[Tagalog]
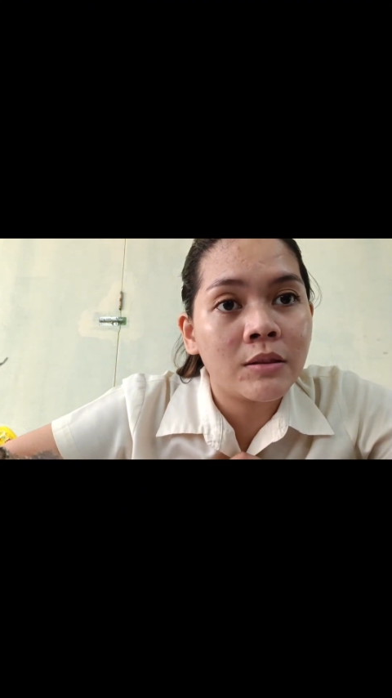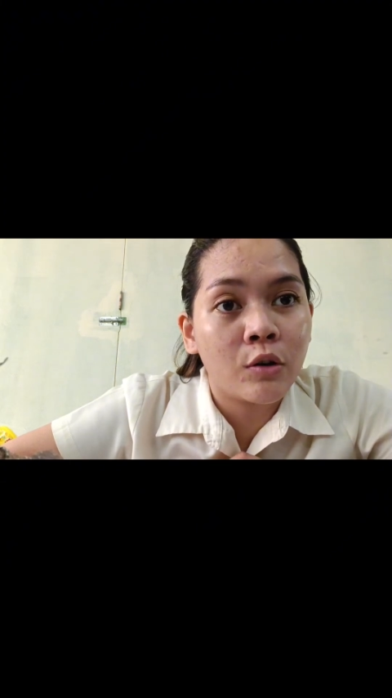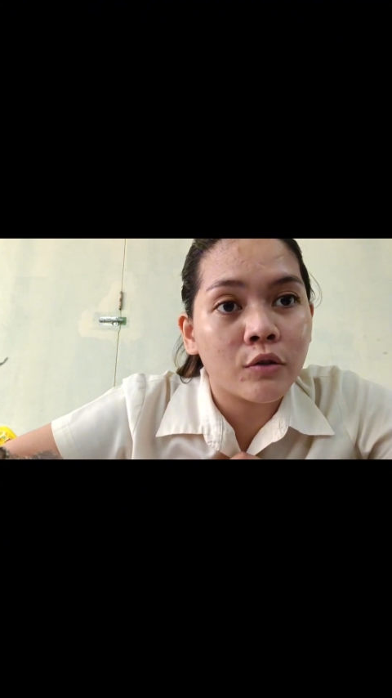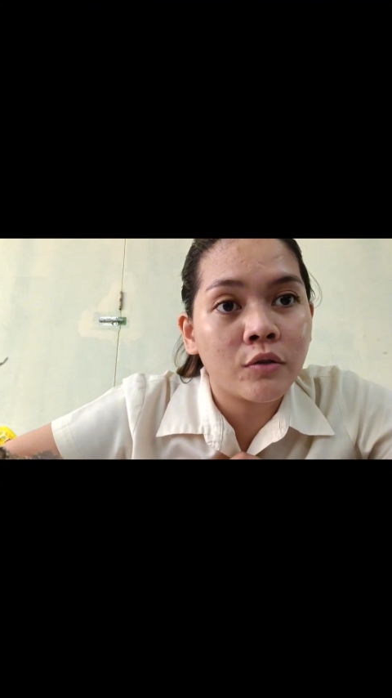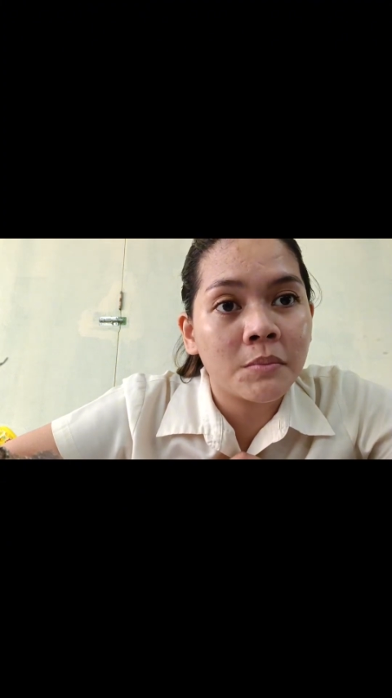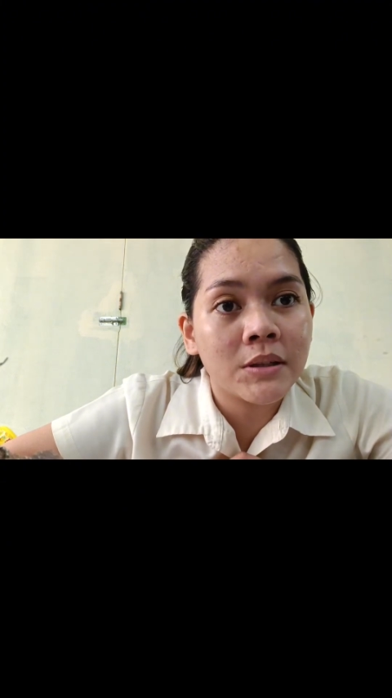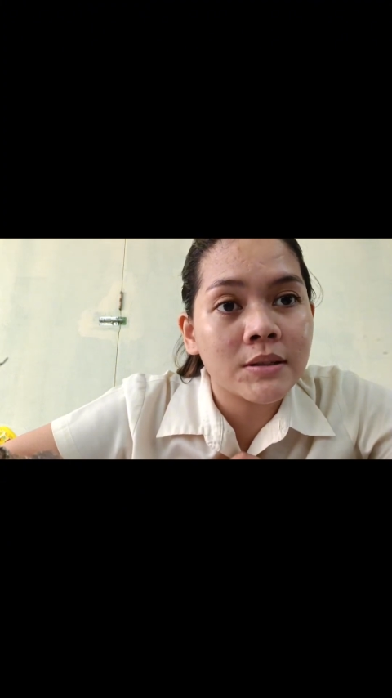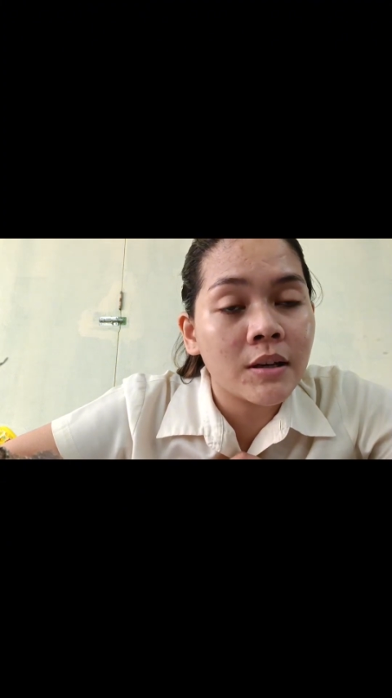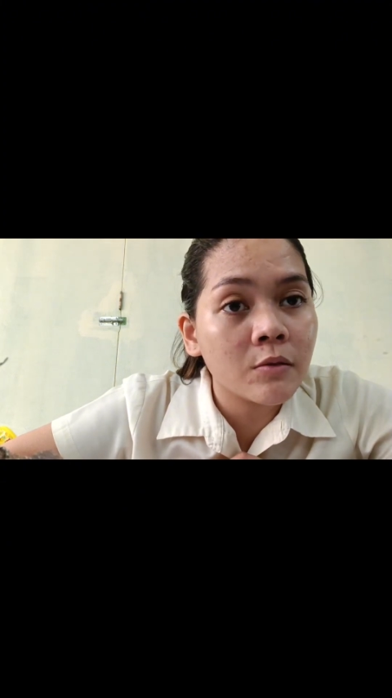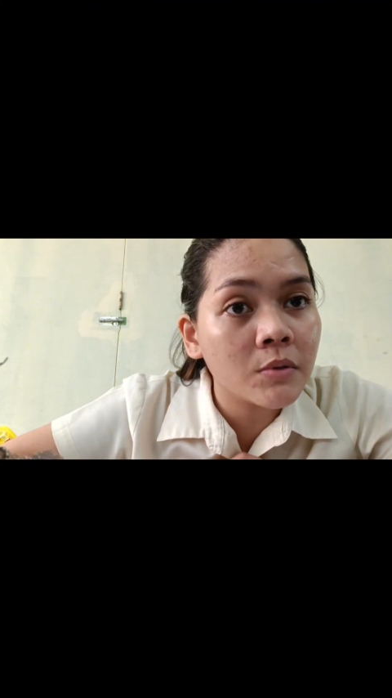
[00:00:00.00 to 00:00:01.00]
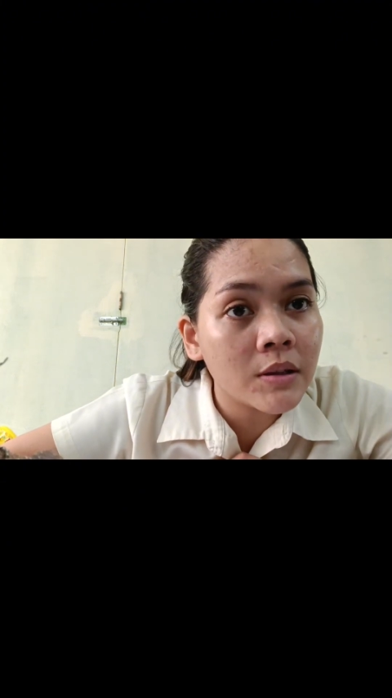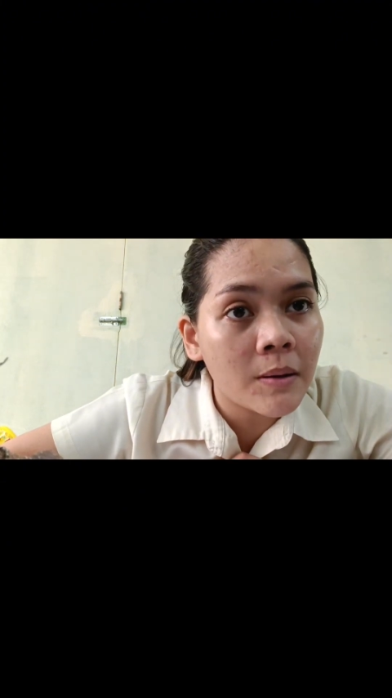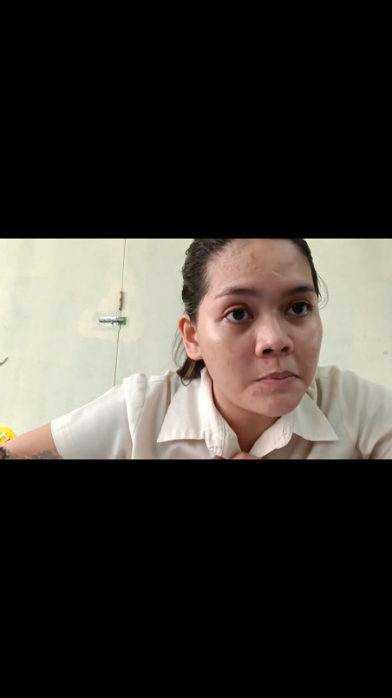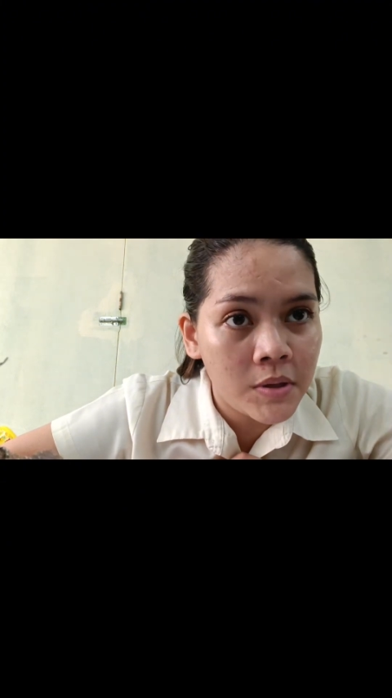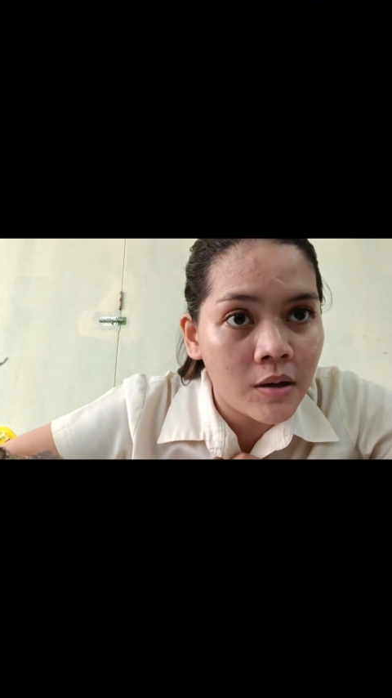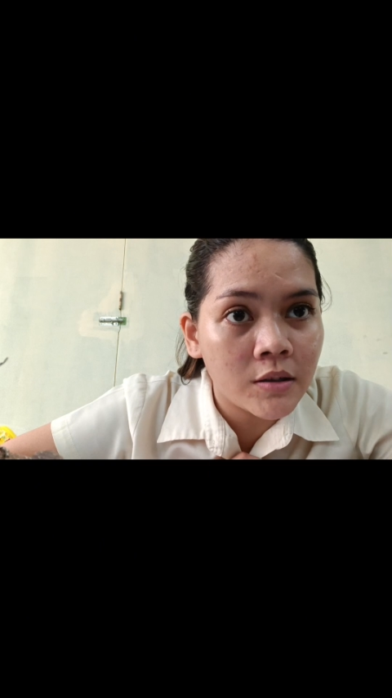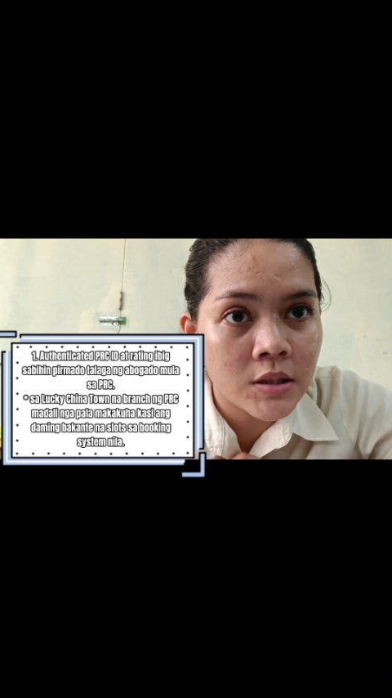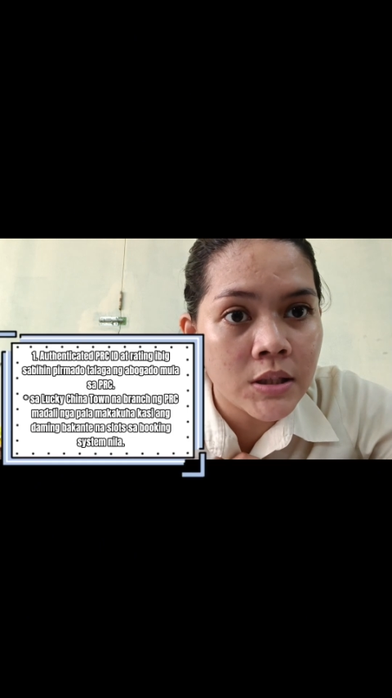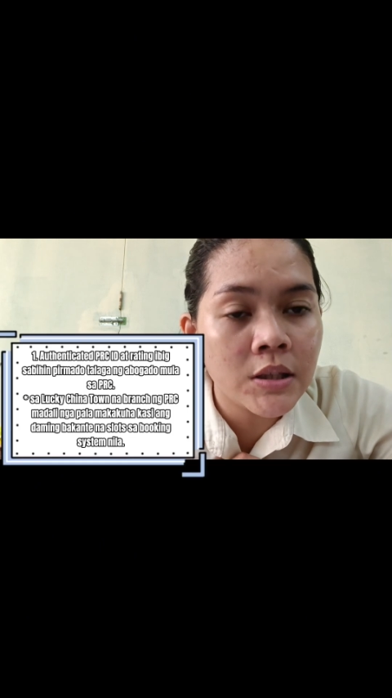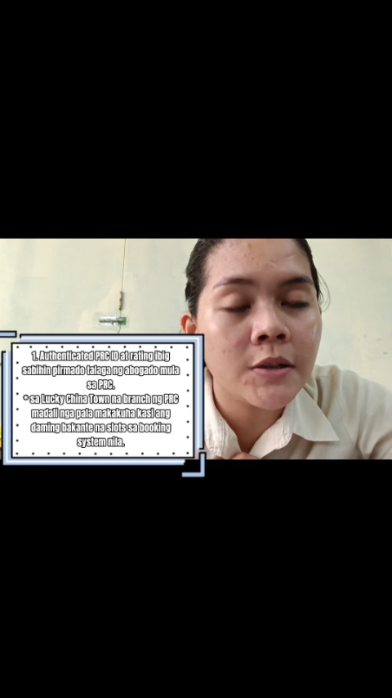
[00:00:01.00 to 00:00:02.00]
documents katulad ng
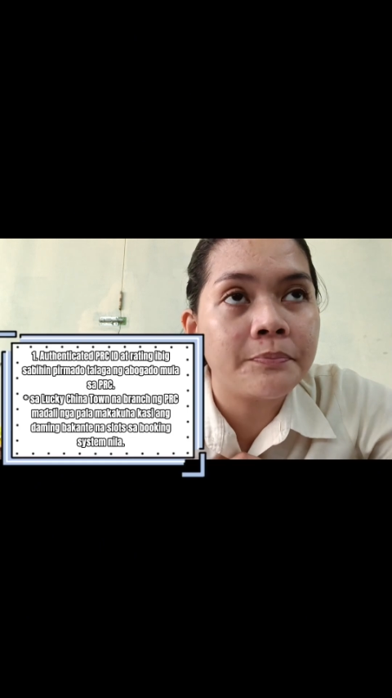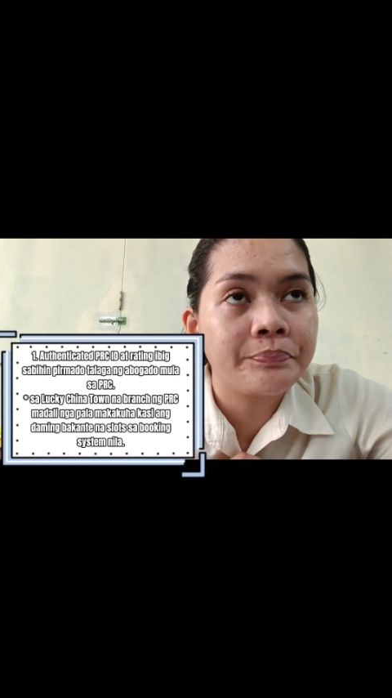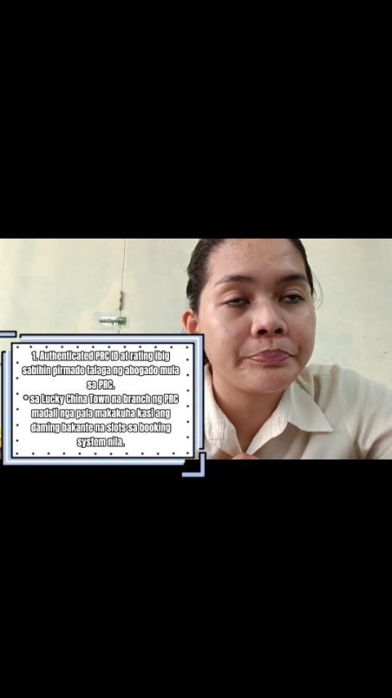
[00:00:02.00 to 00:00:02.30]
PRC